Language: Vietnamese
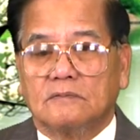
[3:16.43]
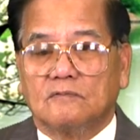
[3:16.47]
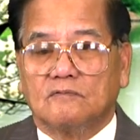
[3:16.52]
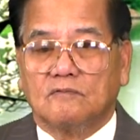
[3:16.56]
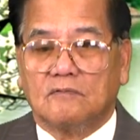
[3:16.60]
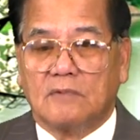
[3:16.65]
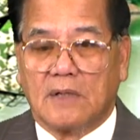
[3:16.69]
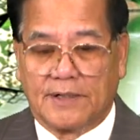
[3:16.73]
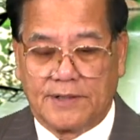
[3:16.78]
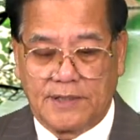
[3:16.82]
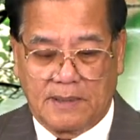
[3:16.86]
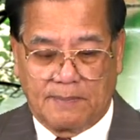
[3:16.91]

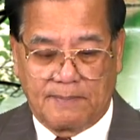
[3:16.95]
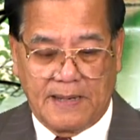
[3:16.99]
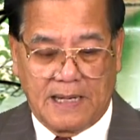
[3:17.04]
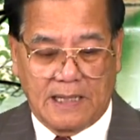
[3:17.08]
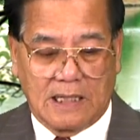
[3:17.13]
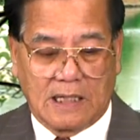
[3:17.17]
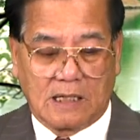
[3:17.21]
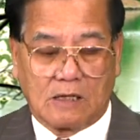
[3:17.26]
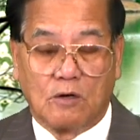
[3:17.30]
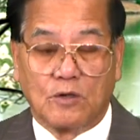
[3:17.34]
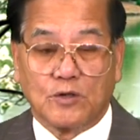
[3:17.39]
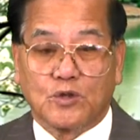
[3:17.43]
Và được biết
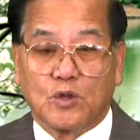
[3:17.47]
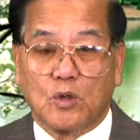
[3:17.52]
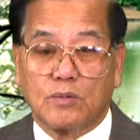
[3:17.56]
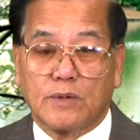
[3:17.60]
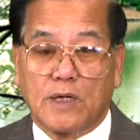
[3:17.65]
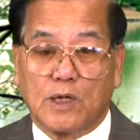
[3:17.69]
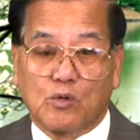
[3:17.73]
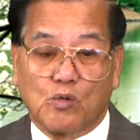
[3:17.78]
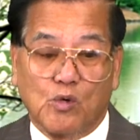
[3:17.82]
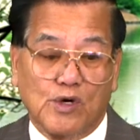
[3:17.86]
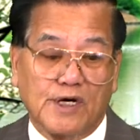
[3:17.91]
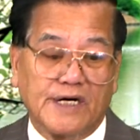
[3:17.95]
là khẩu súng này
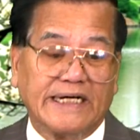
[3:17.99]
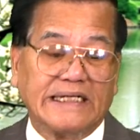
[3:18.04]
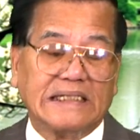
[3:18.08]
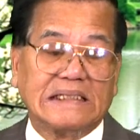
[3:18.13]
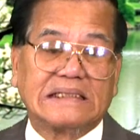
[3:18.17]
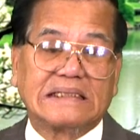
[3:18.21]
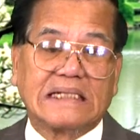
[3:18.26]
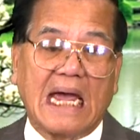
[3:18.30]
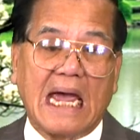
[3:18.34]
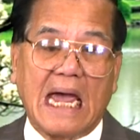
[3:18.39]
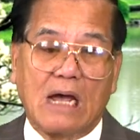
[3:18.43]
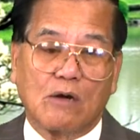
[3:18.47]
của người
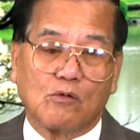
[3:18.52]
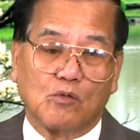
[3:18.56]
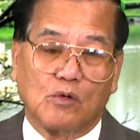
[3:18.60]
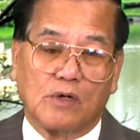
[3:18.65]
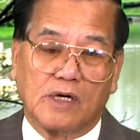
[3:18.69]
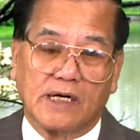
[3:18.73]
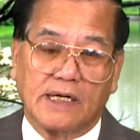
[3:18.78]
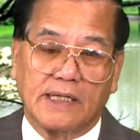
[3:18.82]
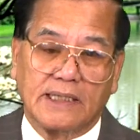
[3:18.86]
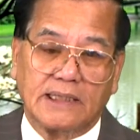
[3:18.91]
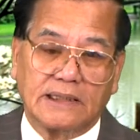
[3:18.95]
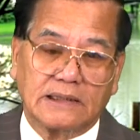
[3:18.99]
cha
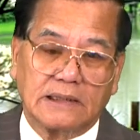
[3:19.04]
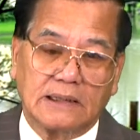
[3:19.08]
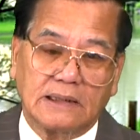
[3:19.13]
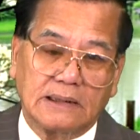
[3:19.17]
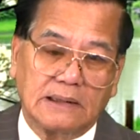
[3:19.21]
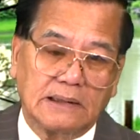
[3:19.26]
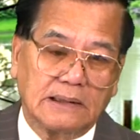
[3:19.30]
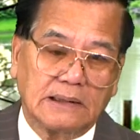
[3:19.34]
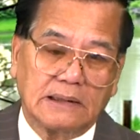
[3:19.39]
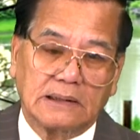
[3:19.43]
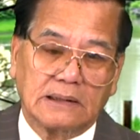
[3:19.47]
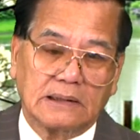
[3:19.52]
của cái
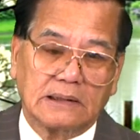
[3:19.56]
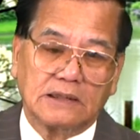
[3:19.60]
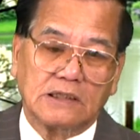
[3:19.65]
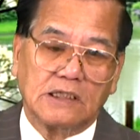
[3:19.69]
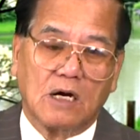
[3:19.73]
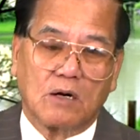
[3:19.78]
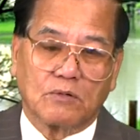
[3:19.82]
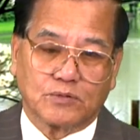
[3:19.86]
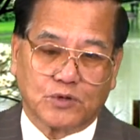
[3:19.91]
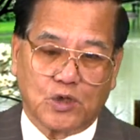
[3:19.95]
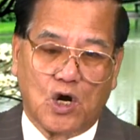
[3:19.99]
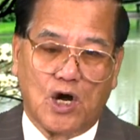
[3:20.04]
đứa
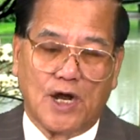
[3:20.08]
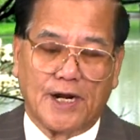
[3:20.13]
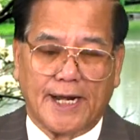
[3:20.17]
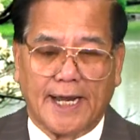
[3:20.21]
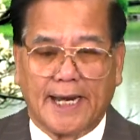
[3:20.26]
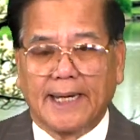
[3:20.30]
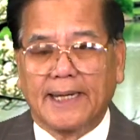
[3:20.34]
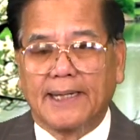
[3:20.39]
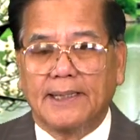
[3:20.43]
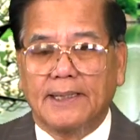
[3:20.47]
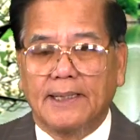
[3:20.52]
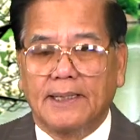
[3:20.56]
học trò
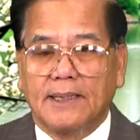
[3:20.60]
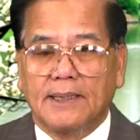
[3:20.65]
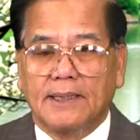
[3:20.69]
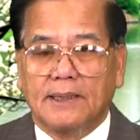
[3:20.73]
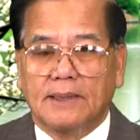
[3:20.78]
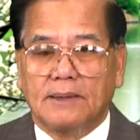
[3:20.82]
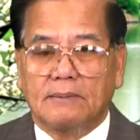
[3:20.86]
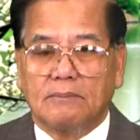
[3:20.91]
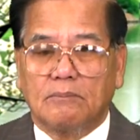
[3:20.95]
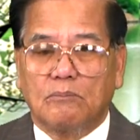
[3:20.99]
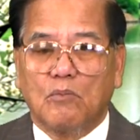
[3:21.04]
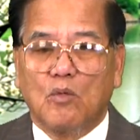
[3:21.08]
này
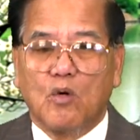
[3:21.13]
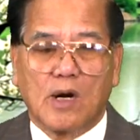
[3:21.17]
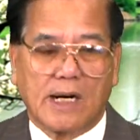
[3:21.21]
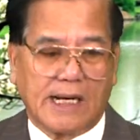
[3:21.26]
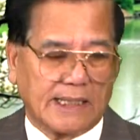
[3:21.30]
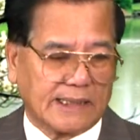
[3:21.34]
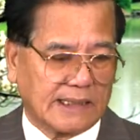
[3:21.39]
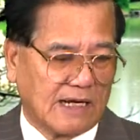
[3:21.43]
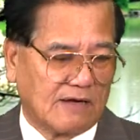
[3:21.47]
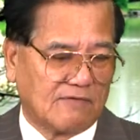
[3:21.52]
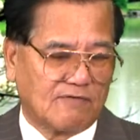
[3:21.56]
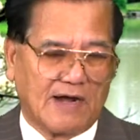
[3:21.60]
mua
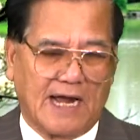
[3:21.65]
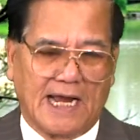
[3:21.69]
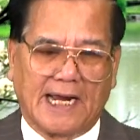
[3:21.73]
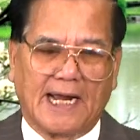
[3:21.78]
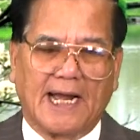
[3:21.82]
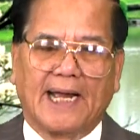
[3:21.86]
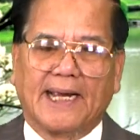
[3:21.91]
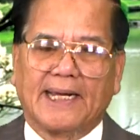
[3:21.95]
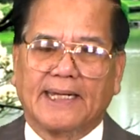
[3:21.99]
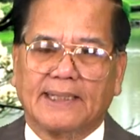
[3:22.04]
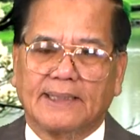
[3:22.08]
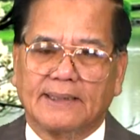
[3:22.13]
cách đây vài
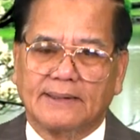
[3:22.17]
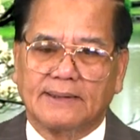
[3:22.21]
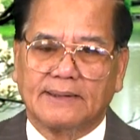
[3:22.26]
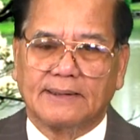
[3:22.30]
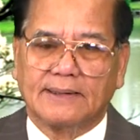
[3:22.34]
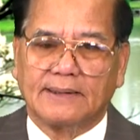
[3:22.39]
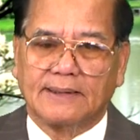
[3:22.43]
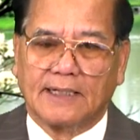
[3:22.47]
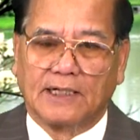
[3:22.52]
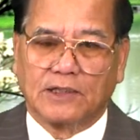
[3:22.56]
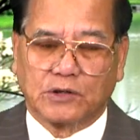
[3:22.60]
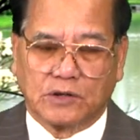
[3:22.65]
ngày
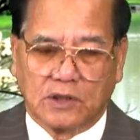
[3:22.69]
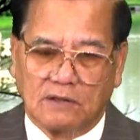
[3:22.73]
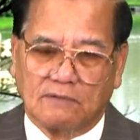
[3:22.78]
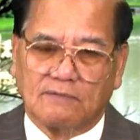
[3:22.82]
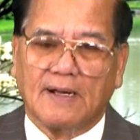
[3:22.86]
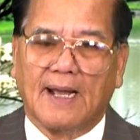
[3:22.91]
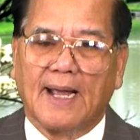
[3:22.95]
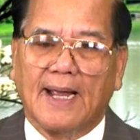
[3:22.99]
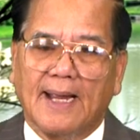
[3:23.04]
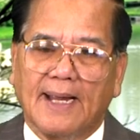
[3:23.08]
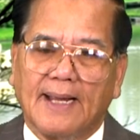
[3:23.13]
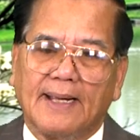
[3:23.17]
để tự vệ.